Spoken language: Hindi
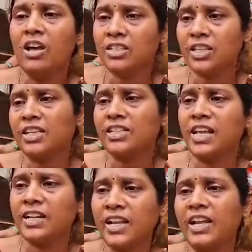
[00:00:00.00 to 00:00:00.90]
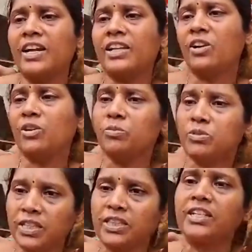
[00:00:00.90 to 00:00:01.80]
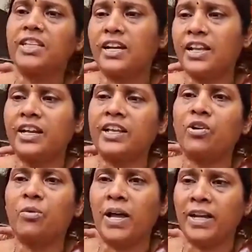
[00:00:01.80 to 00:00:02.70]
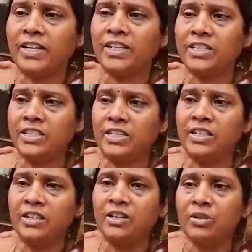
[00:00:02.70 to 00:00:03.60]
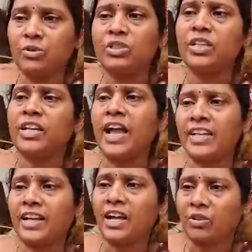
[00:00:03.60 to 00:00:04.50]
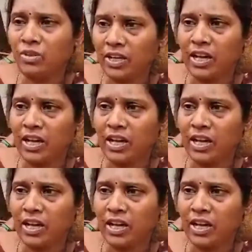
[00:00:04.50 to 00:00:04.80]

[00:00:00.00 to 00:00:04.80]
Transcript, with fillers: और सत्रह साल के ही लड़के लोग सत्रह साल के लड़के को मारने नहीं चाहिए कुछ तरी कायदा कानून